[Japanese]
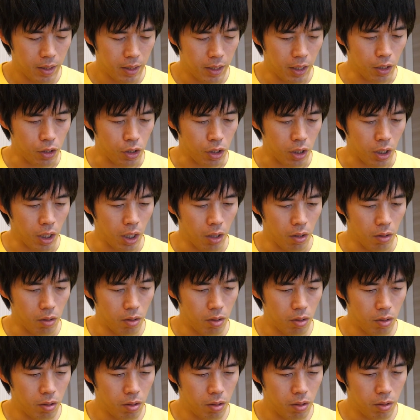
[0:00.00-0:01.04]
いや、違う。
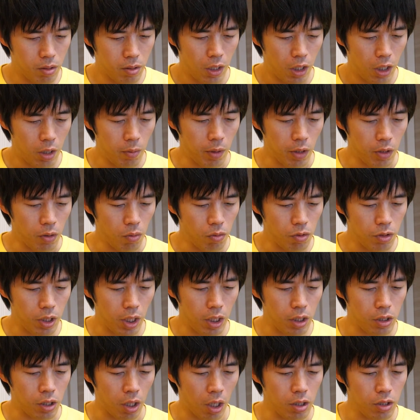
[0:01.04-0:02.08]
今よん
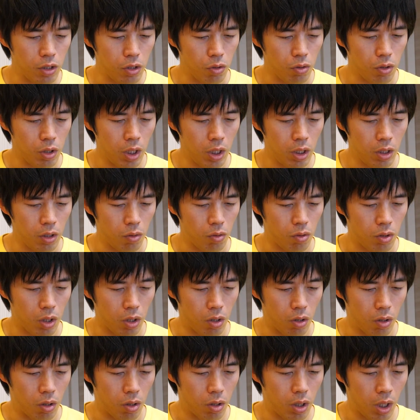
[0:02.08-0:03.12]
せんさんじゅうにえんで売って
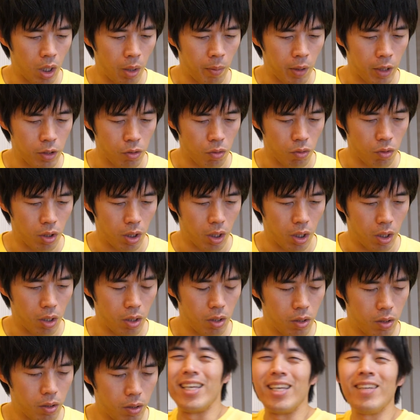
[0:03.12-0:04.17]
る。Amazon で。
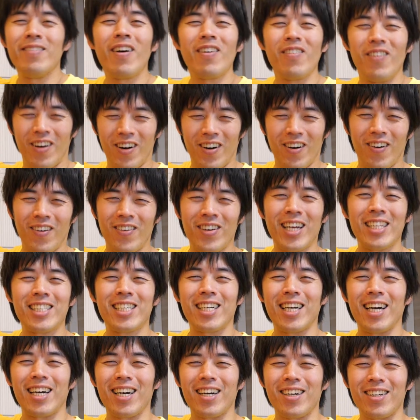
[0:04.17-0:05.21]
今も同
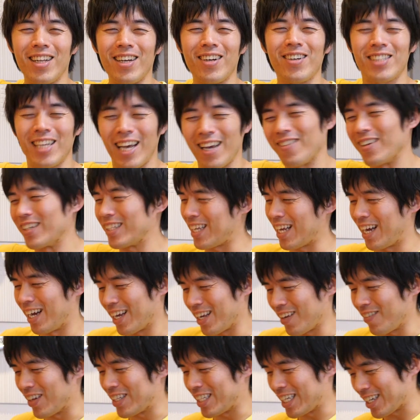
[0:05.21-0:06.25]
じ価格でございました。
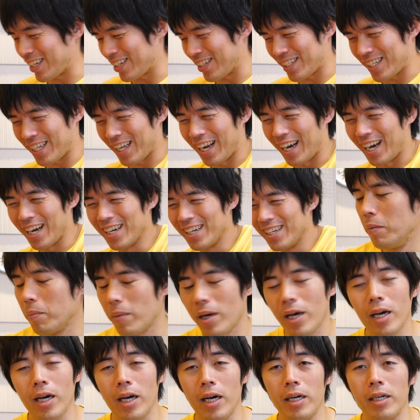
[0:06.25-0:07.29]
今チェックしたら。
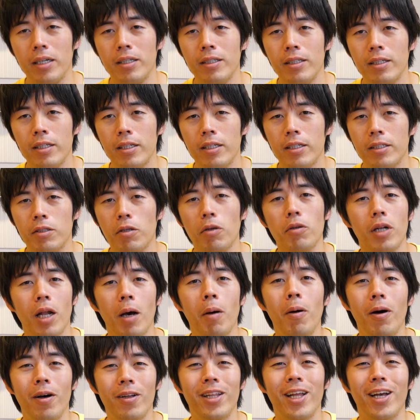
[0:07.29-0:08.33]
まあ、そんな
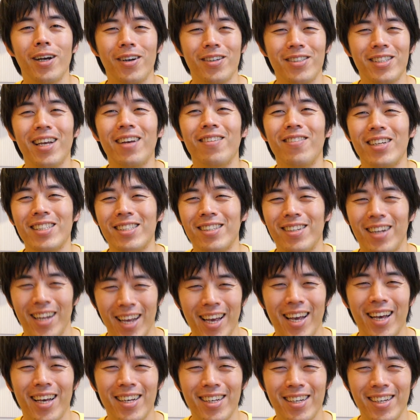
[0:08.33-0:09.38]
もんでございます
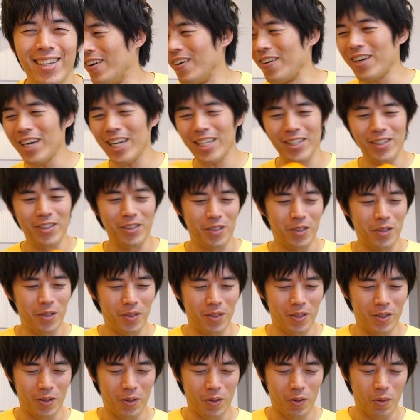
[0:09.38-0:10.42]
ね。僕が言う
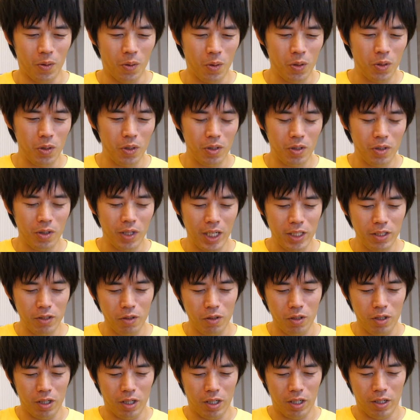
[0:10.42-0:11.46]
と、弟家
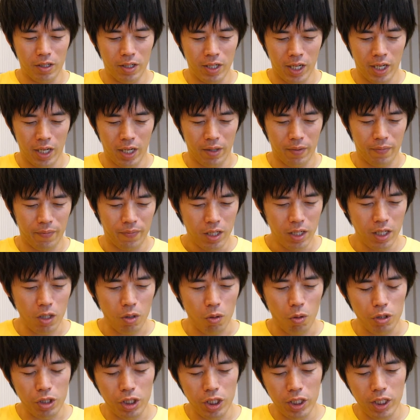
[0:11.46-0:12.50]
族ね、が
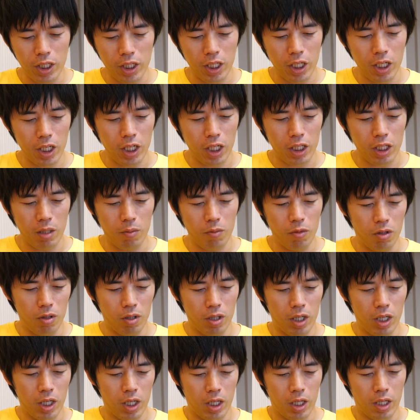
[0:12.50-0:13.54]
個人的に買ったも
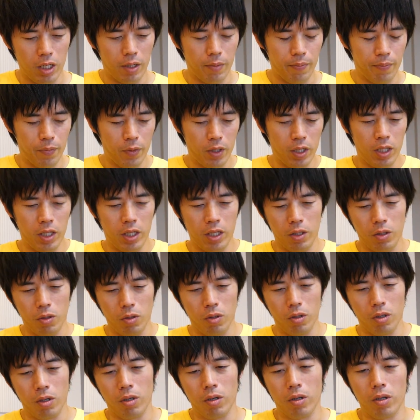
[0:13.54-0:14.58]
んが、えっ
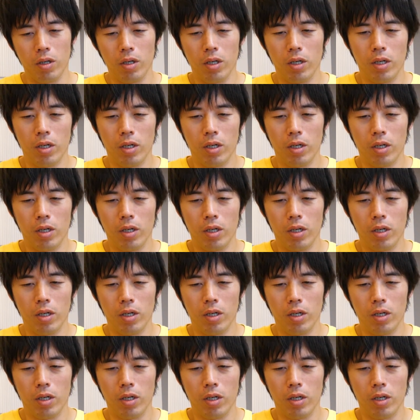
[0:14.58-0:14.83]
と、